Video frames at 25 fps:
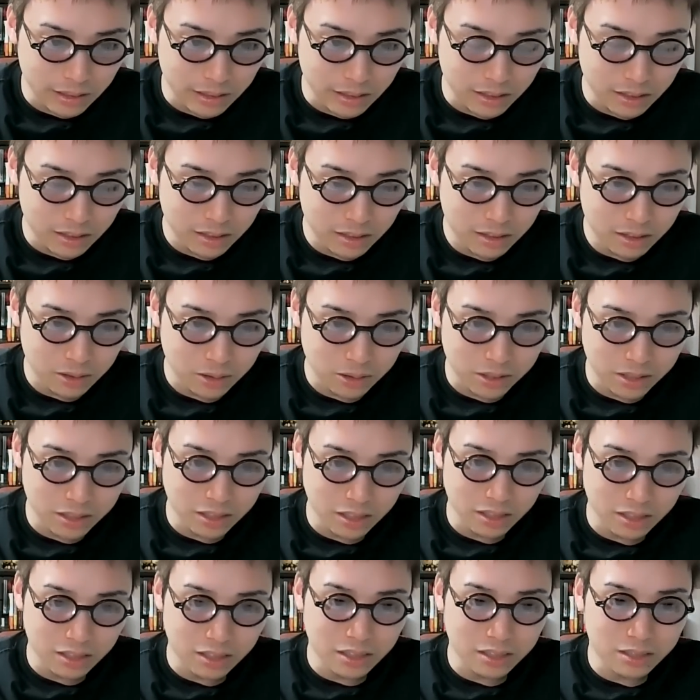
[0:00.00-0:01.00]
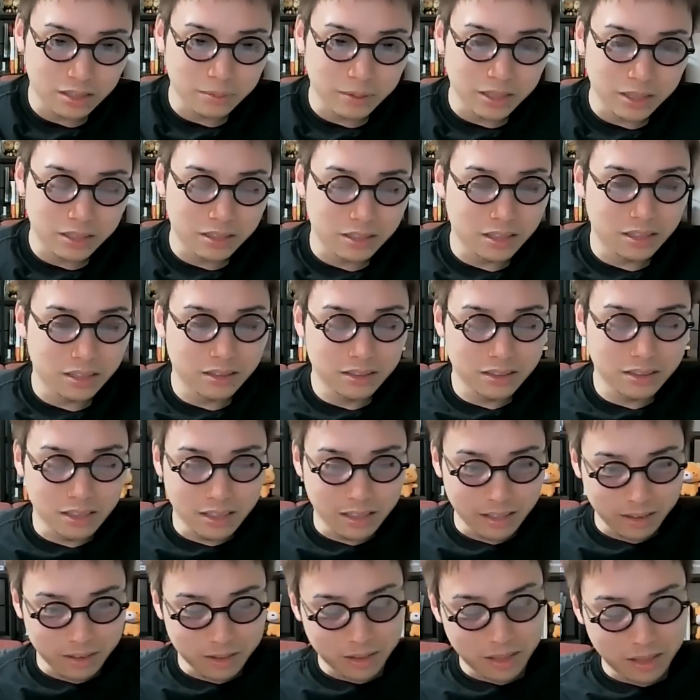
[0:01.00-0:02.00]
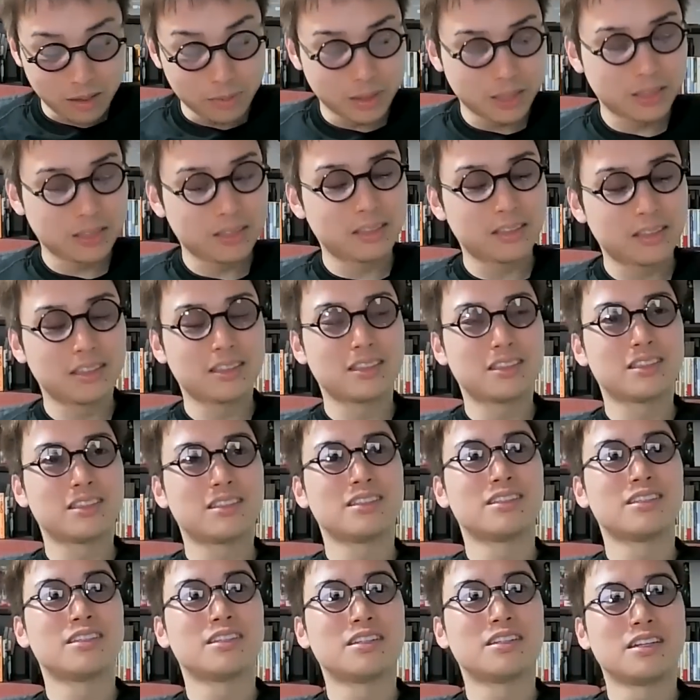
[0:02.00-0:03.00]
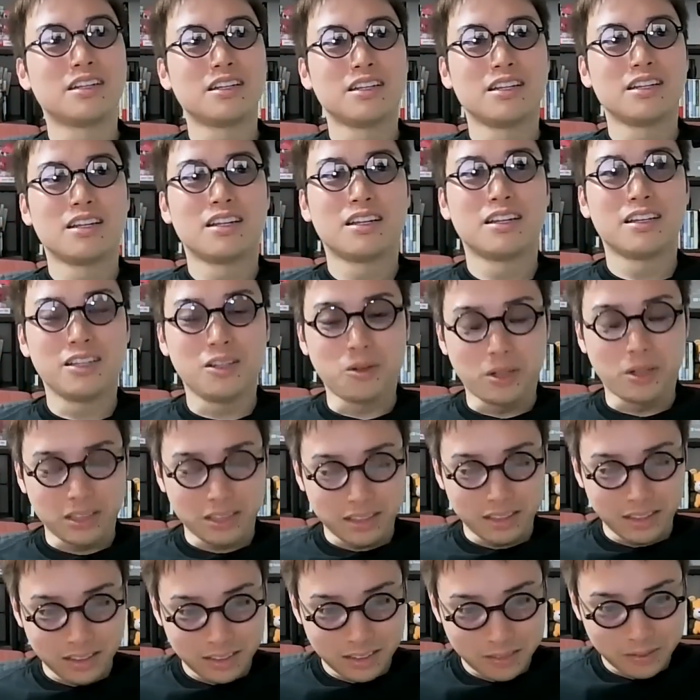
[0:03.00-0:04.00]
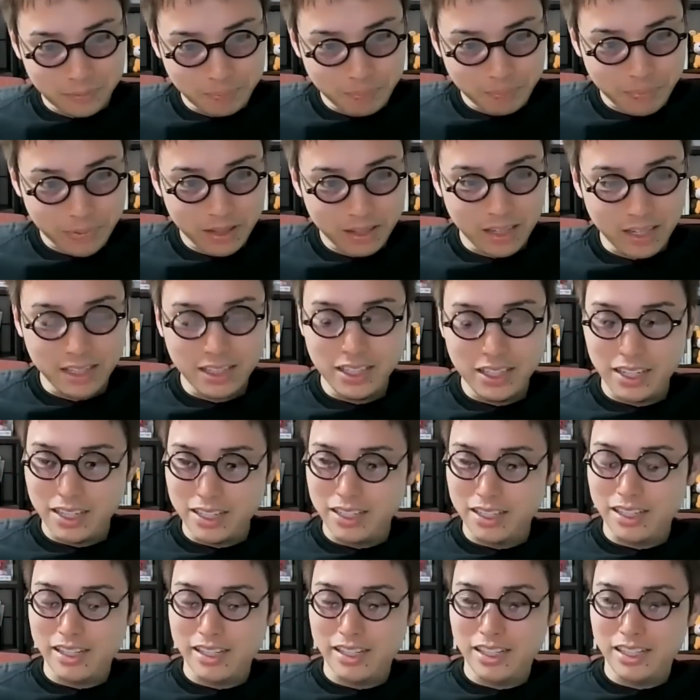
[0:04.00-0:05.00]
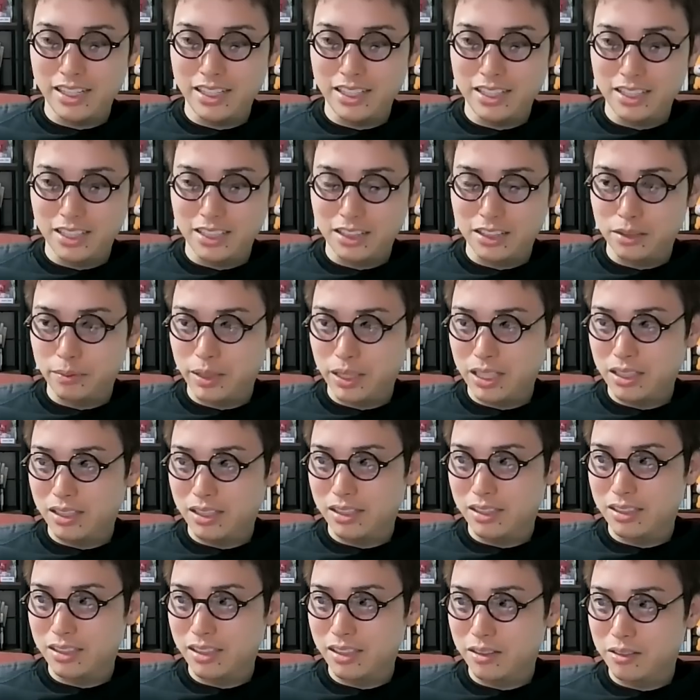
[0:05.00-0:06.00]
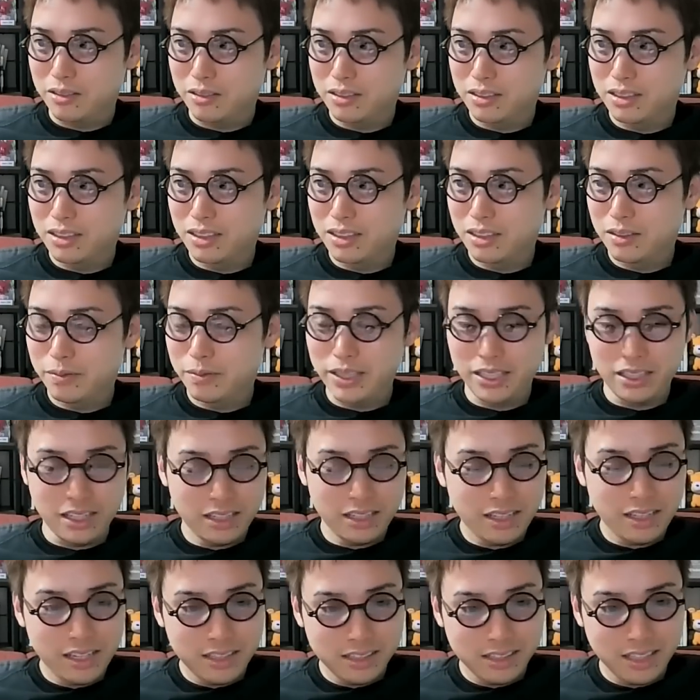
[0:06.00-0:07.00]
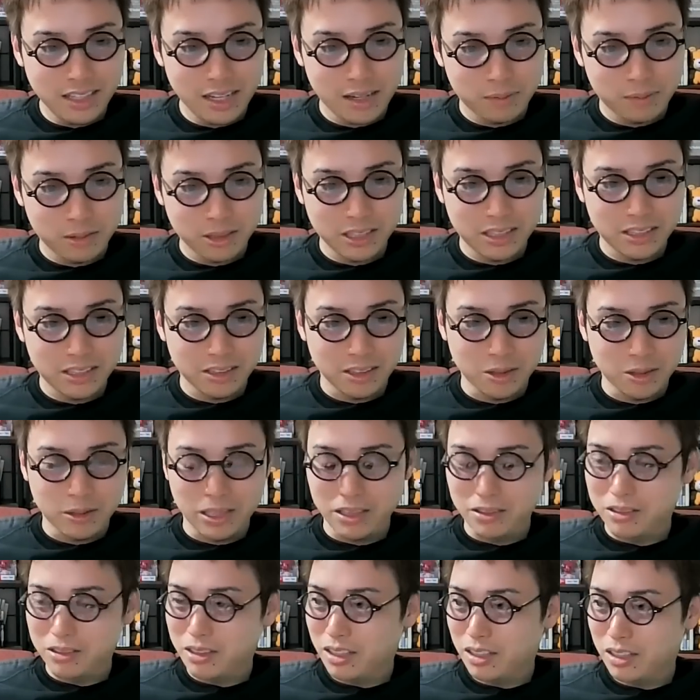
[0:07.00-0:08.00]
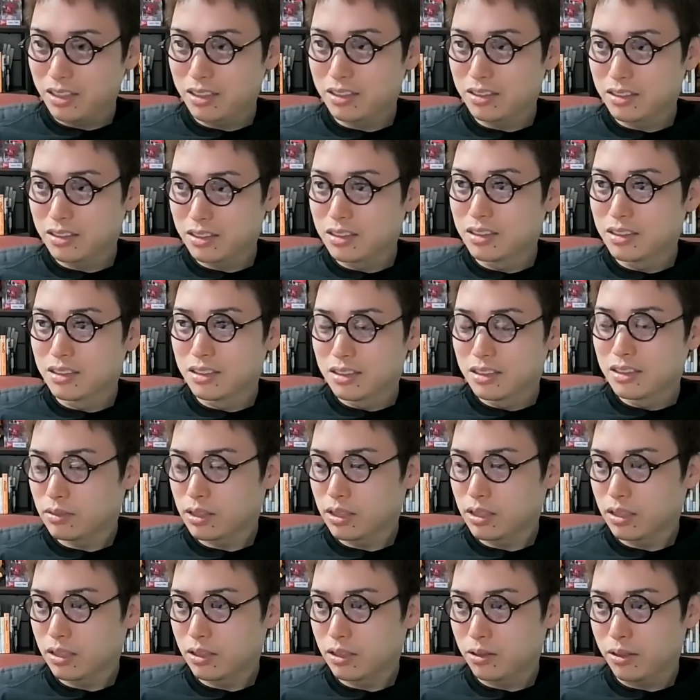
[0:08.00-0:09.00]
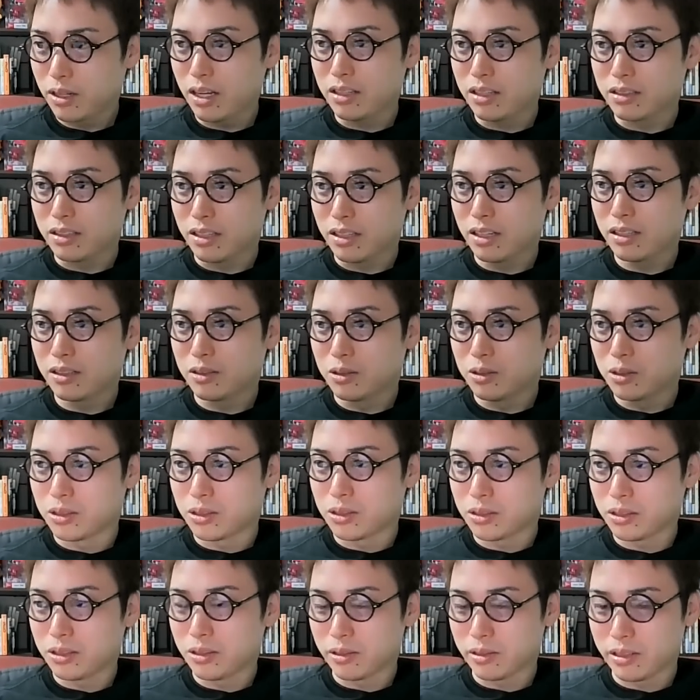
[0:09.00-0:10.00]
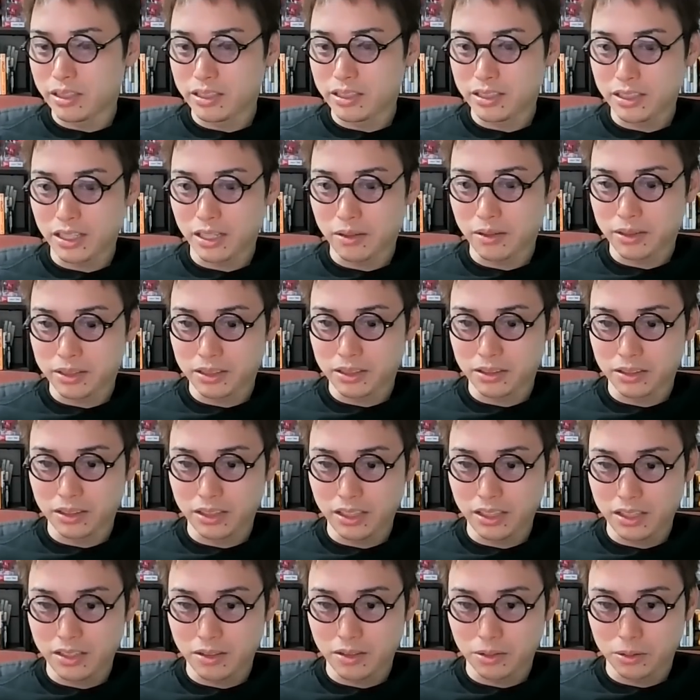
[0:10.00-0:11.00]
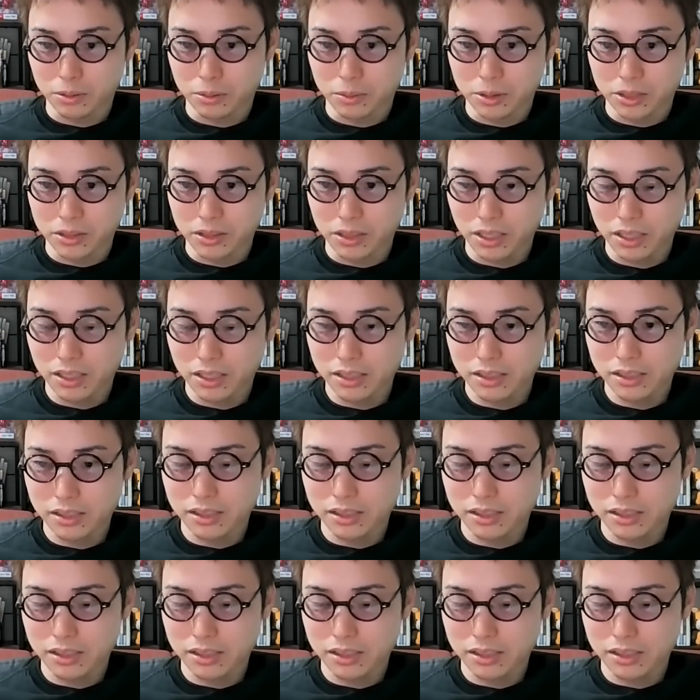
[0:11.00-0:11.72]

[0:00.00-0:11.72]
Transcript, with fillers: 記、表示設定しました。ありがとうございます。よかったです。何やかんやギリギリになってしまったんですけど、まあ設定自体はもう一瞬で終わるので、とりあえずね、広告表記自体はすぐにできると思うの